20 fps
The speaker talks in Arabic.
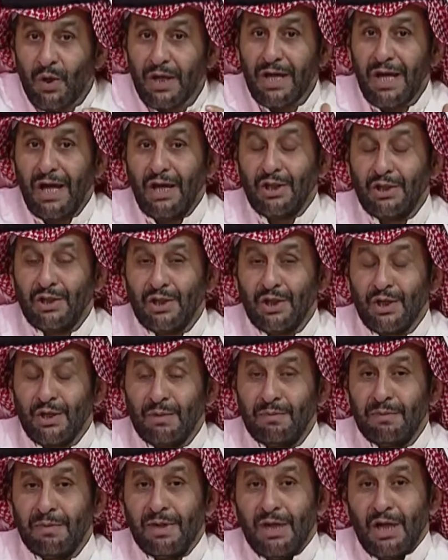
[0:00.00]
ولقى
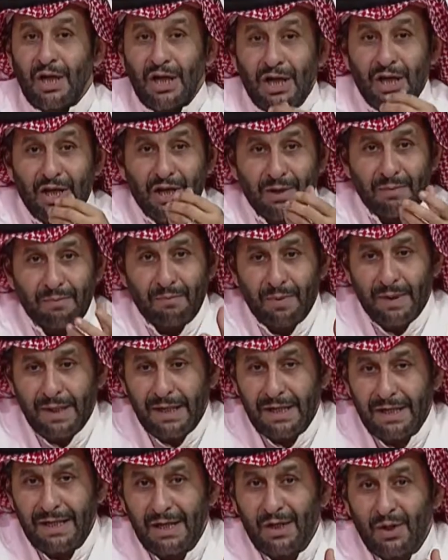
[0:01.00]
عندهم
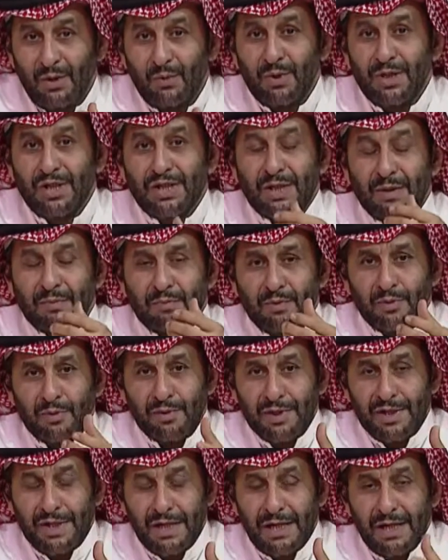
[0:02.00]
الكبه
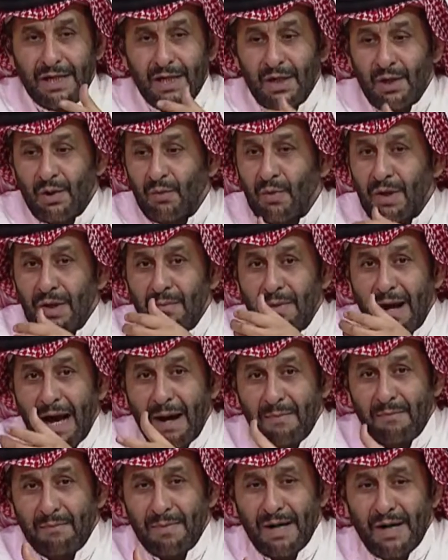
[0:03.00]
والسمبوسه
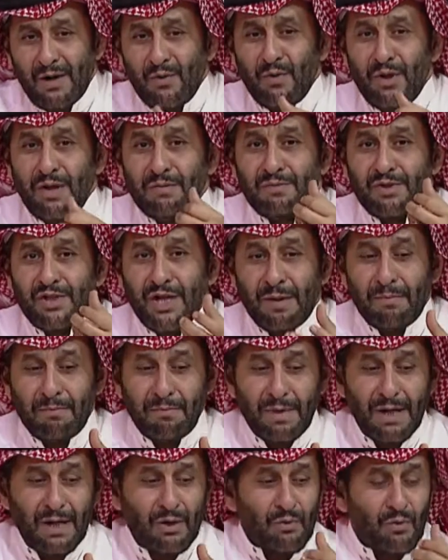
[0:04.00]
والمحمر
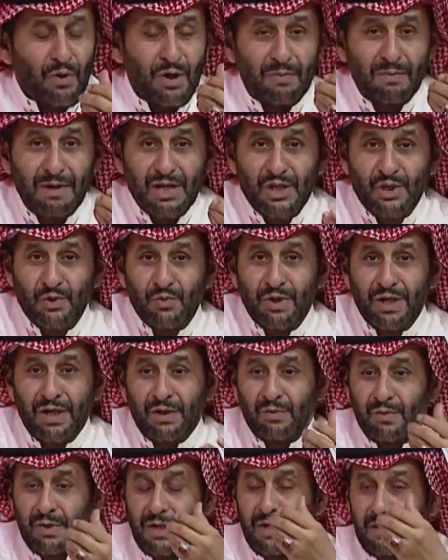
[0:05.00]
والمشمر والمشوي
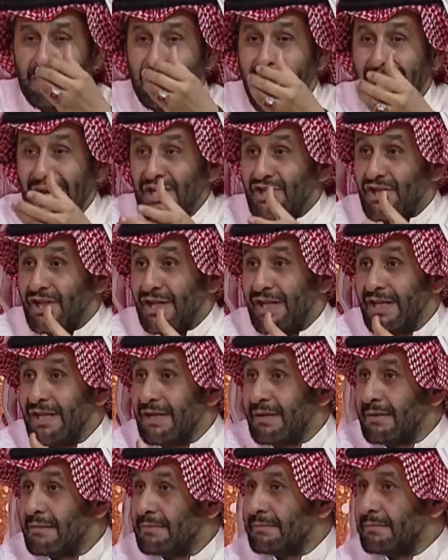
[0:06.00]
الله والمحشي الله.
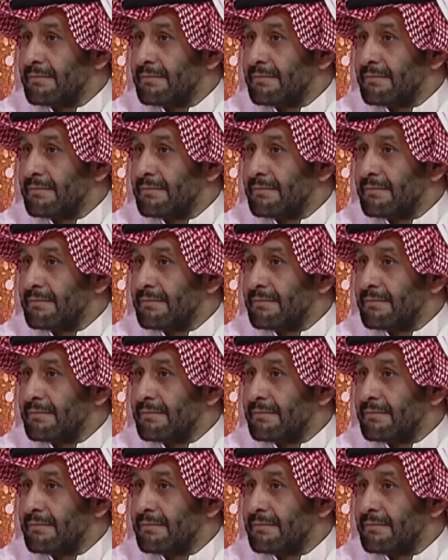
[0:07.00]
ما